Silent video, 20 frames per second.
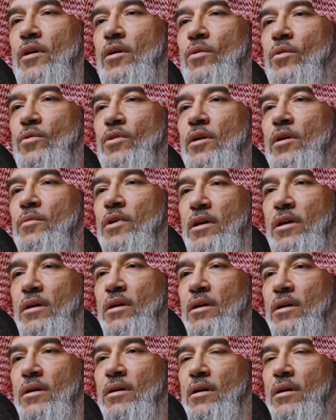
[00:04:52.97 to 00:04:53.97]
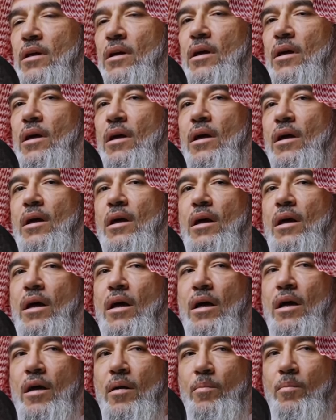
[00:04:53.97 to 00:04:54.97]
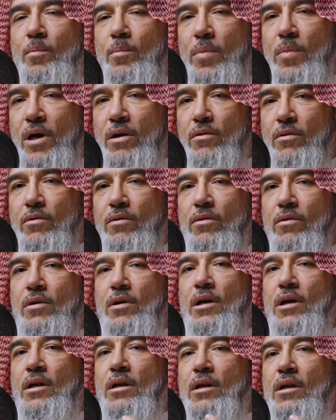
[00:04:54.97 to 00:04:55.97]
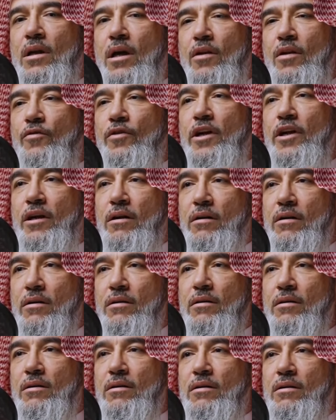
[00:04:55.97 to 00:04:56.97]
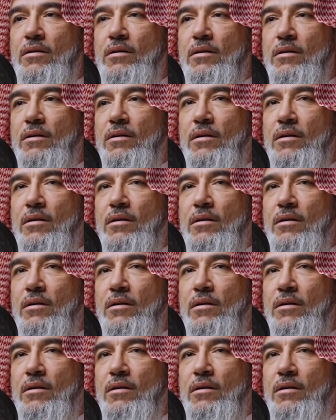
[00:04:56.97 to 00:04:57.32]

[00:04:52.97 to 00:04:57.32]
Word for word: وطبيعيه م. آه، برضو الفريق م.